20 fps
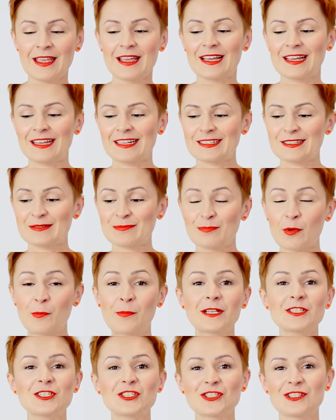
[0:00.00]
E,
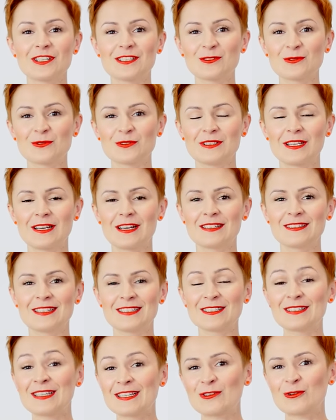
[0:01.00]
popatrzysz na to, na, na,
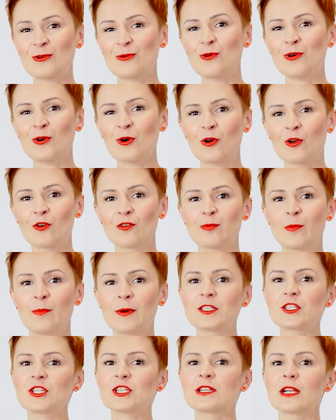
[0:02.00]
na to koło kolorów,
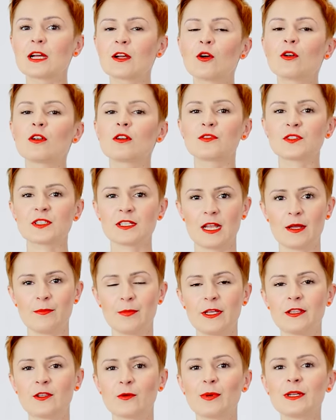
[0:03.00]
popatrzysz na kolor w
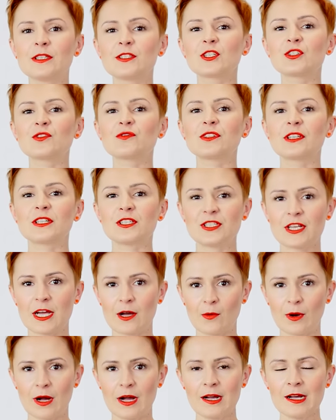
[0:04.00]
sklepie, to będziesz
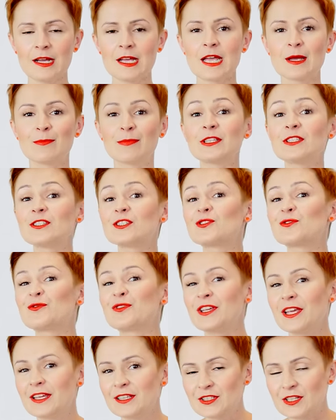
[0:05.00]
wiedziała, będziesz
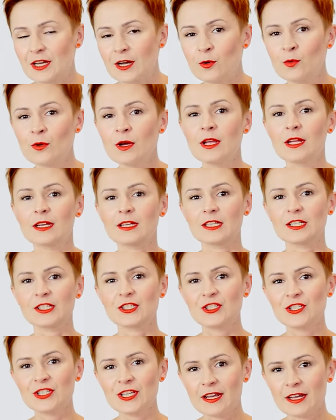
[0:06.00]
wiedział,
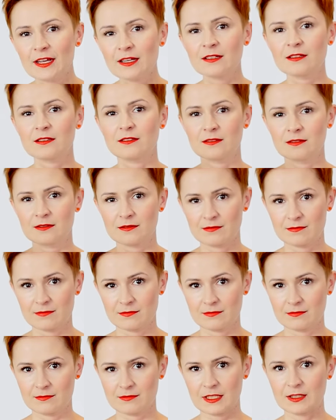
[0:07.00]
gdzie
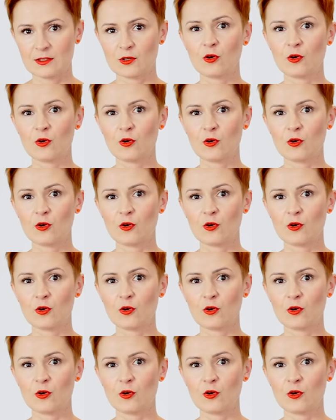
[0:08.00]
ten